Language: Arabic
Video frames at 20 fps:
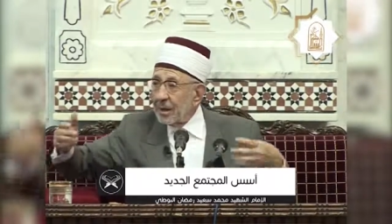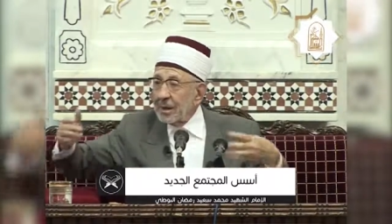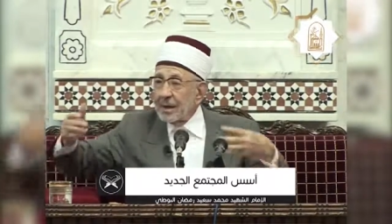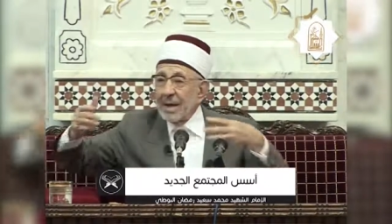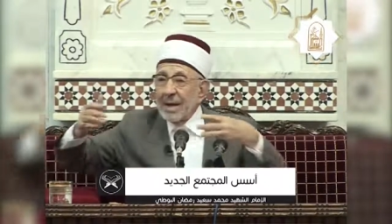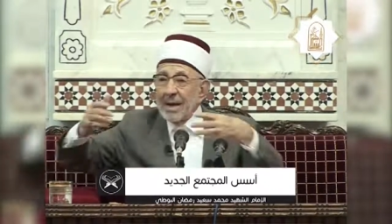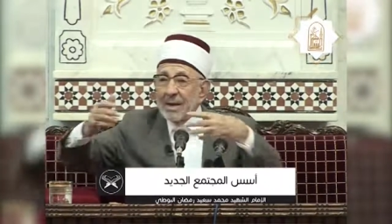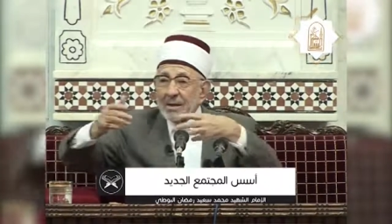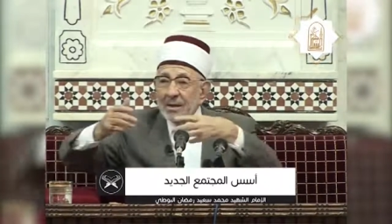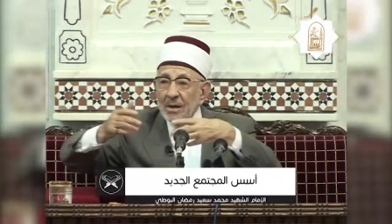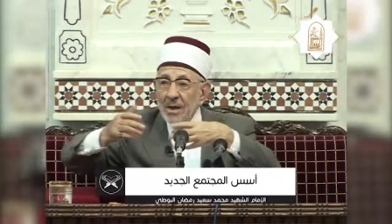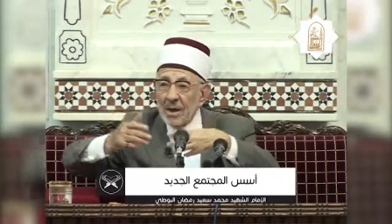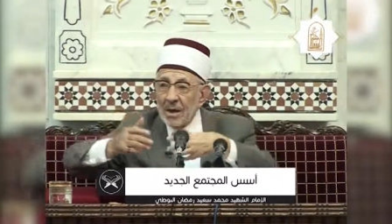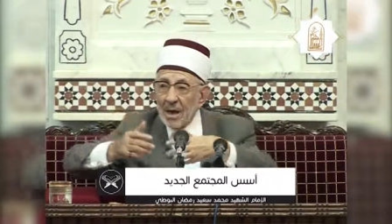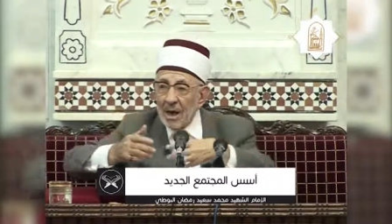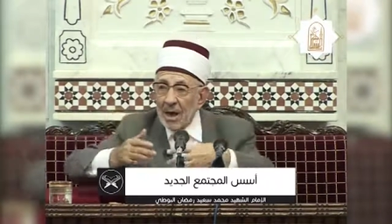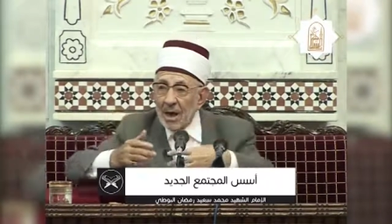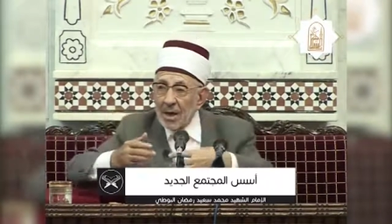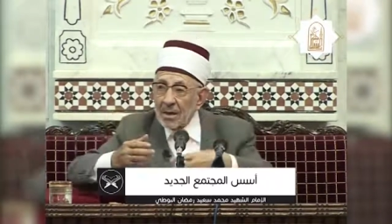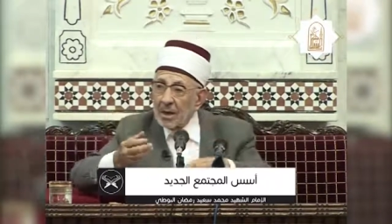ناتي
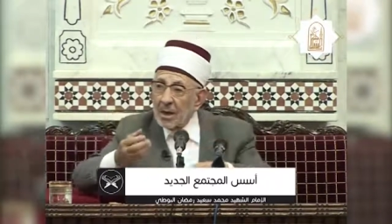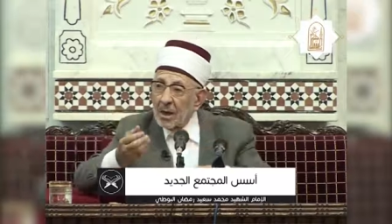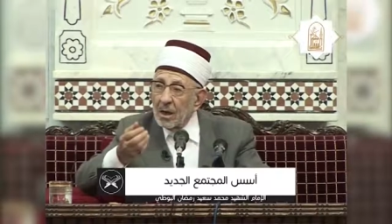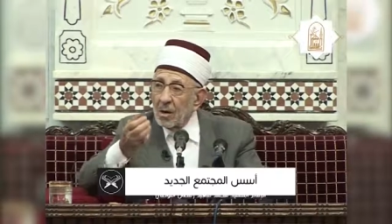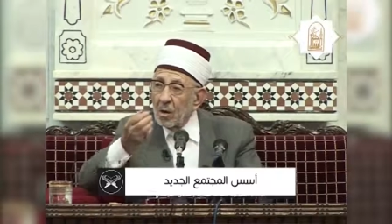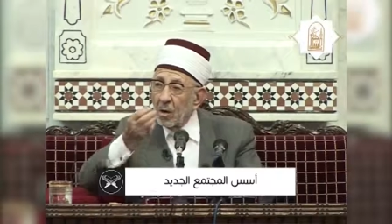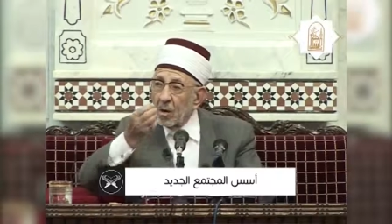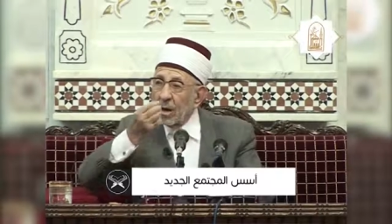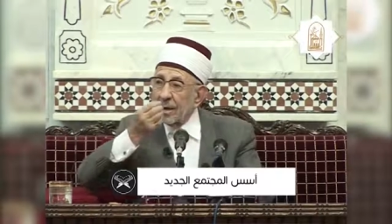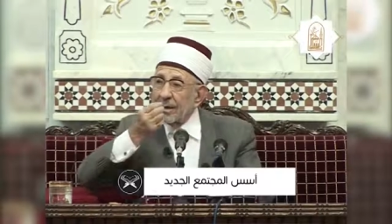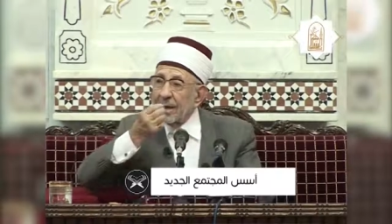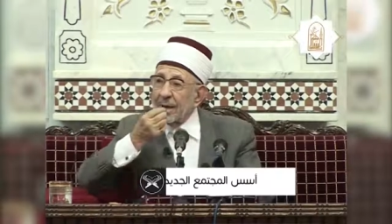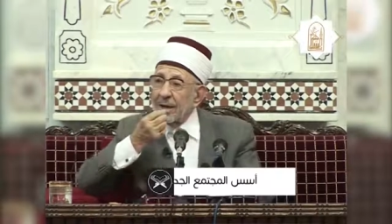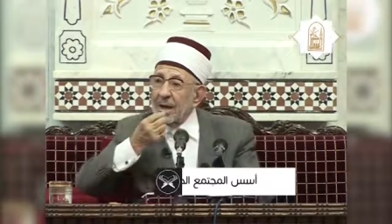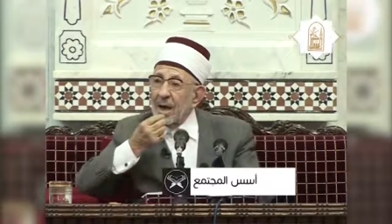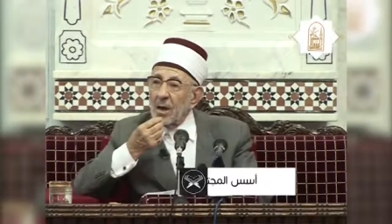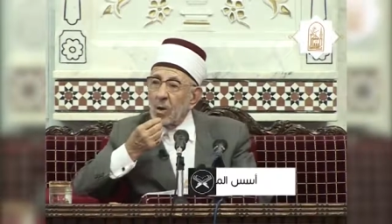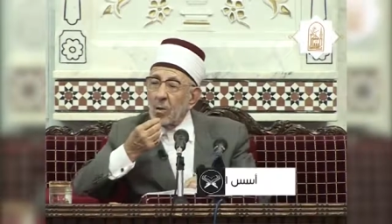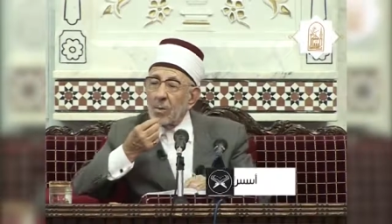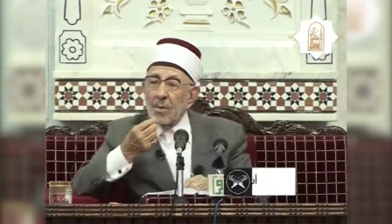الى هذه اللغه
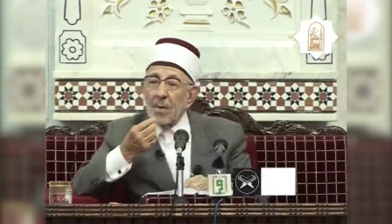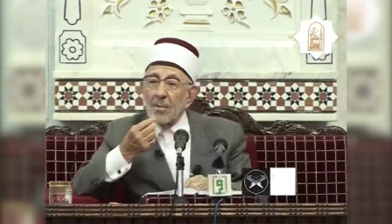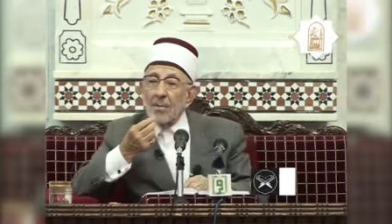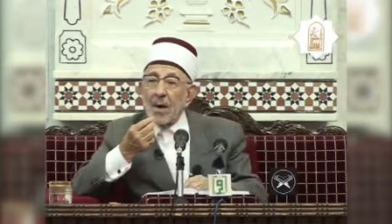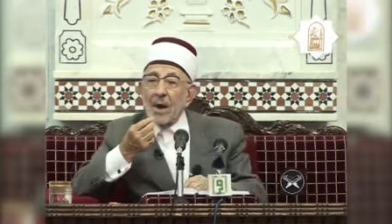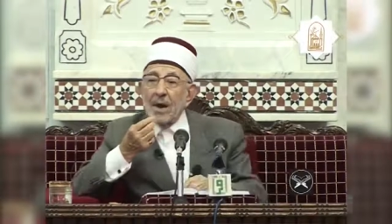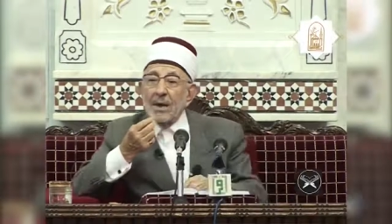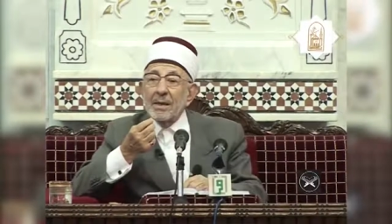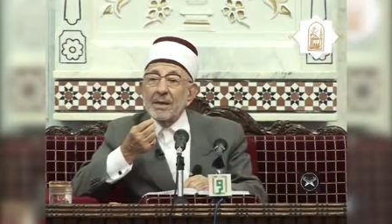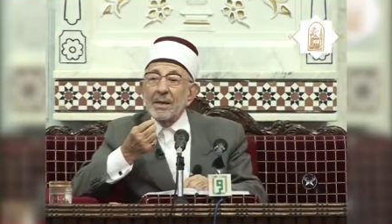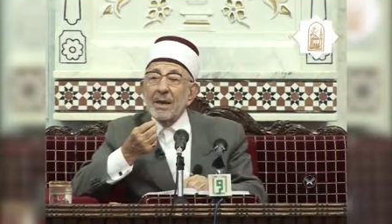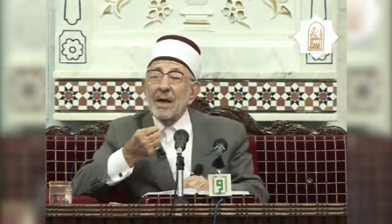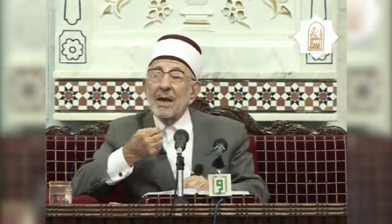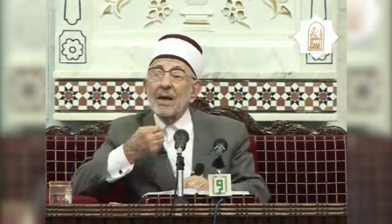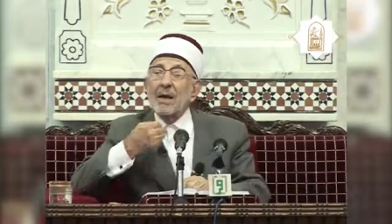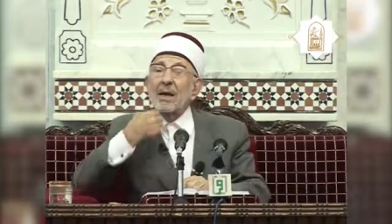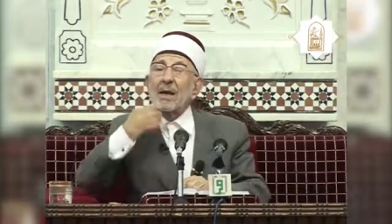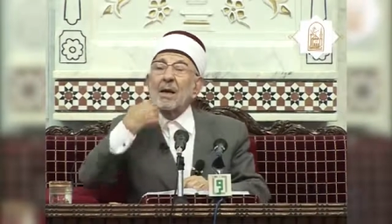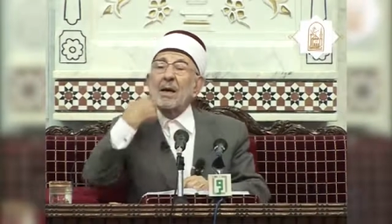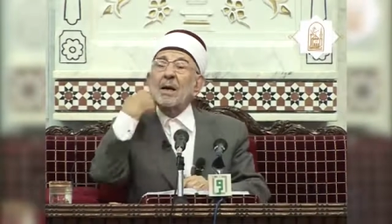ننهل من
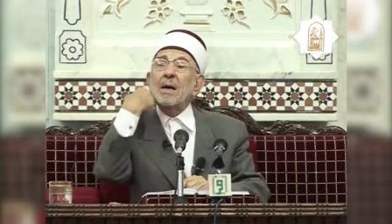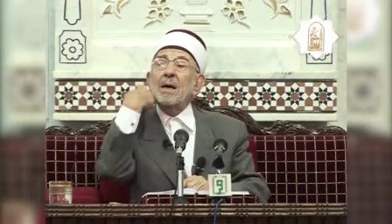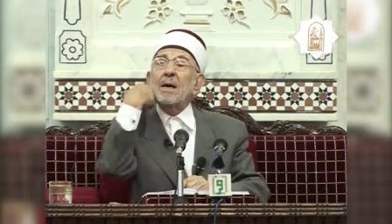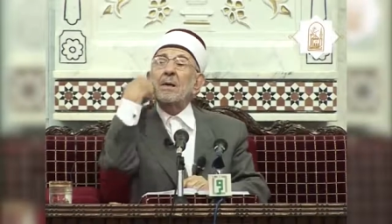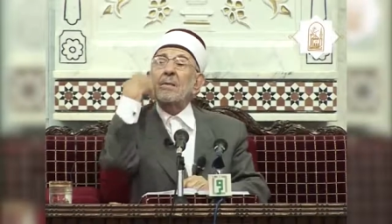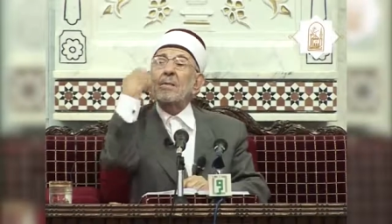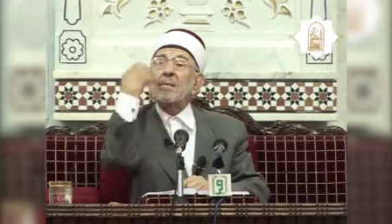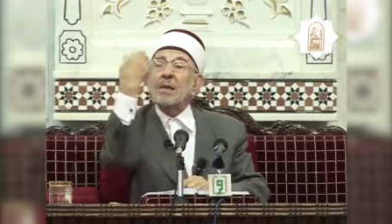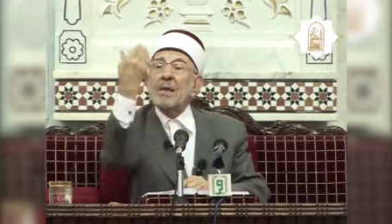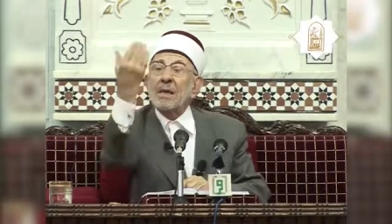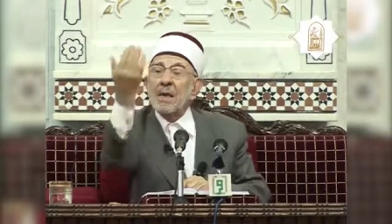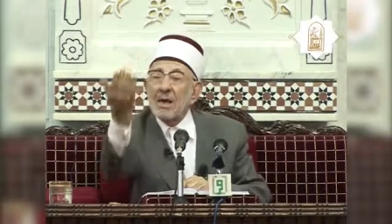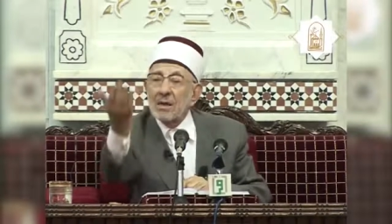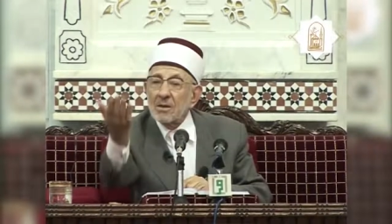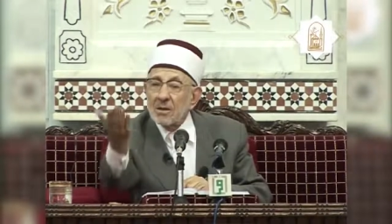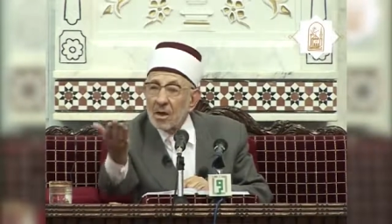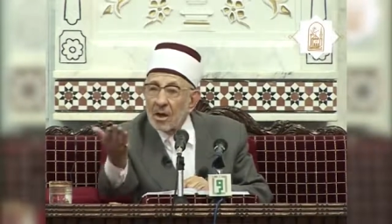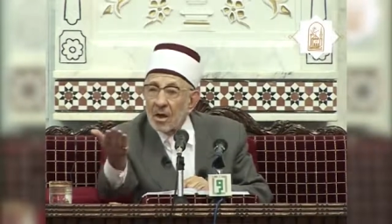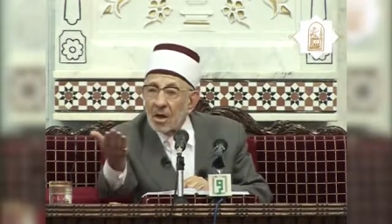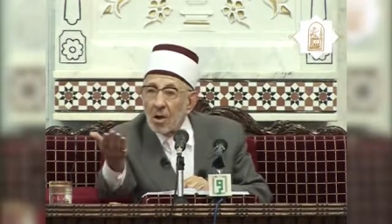معينها لا من
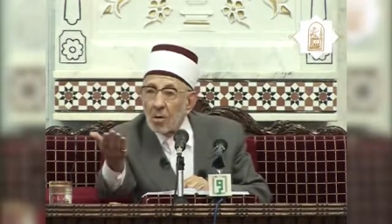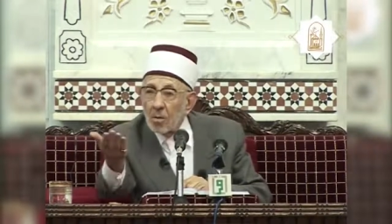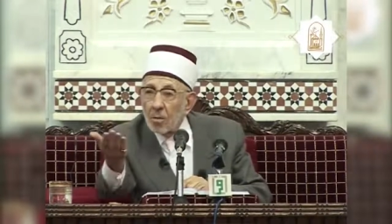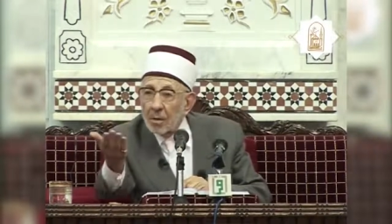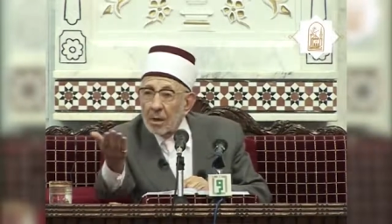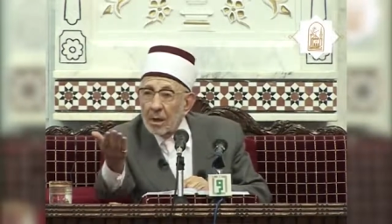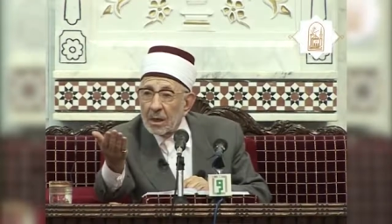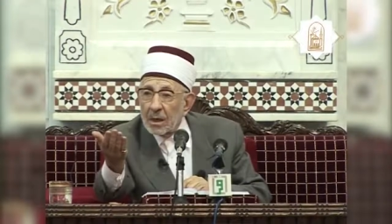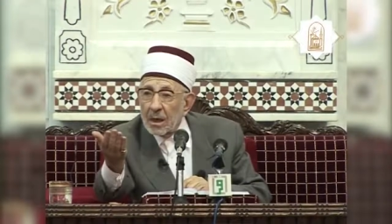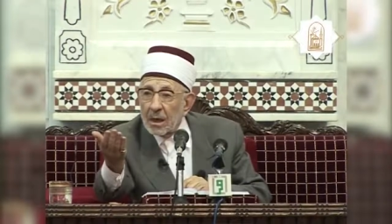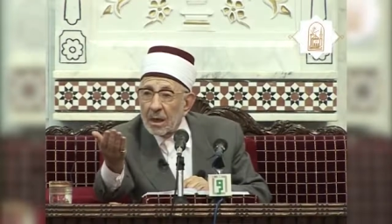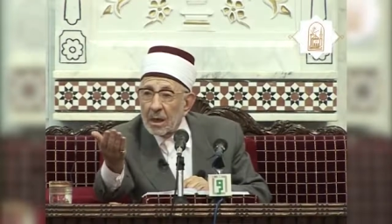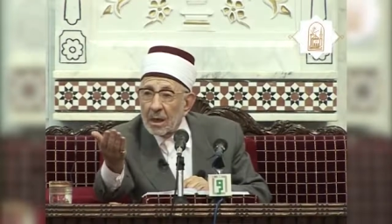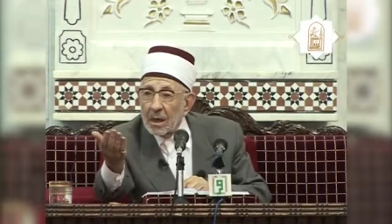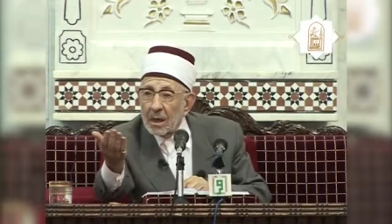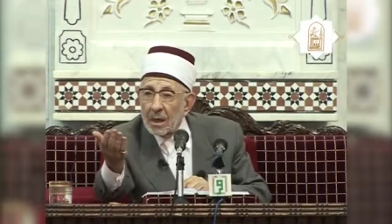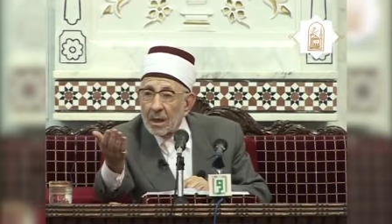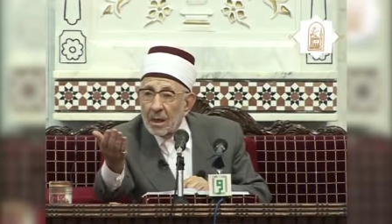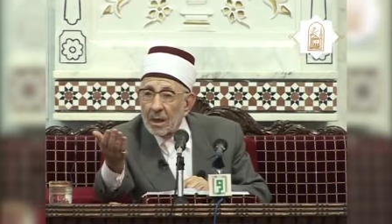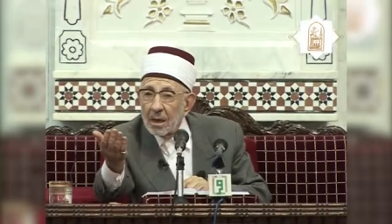اجل
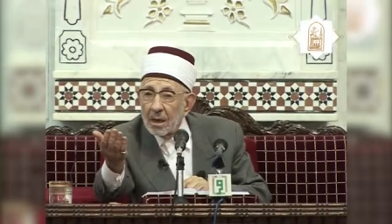قوميه